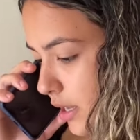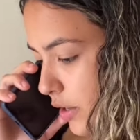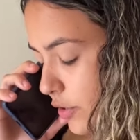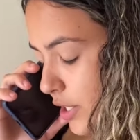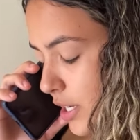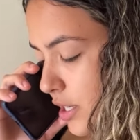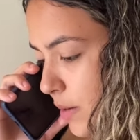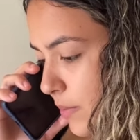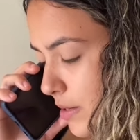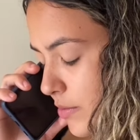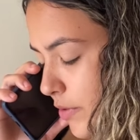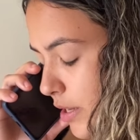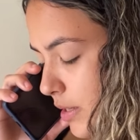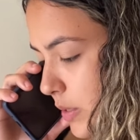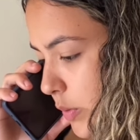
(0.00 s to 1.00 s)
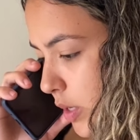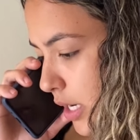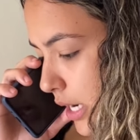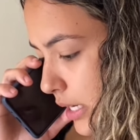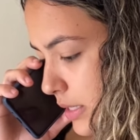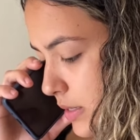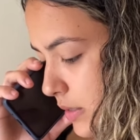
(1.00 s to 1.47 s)
que eu já já passo aí na sua
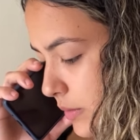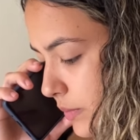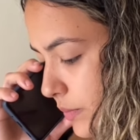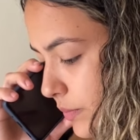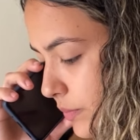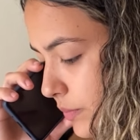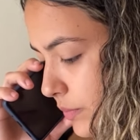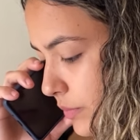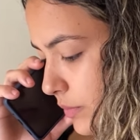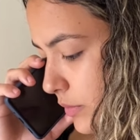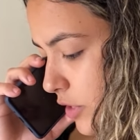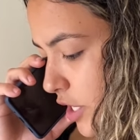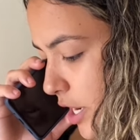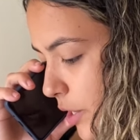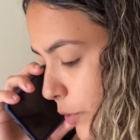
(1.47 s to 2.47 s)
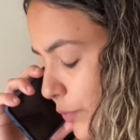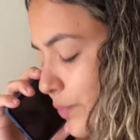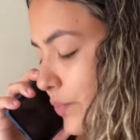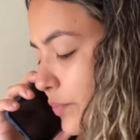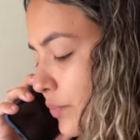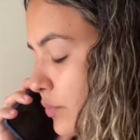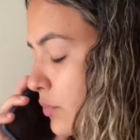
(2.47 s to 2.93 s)
casa. Tchau.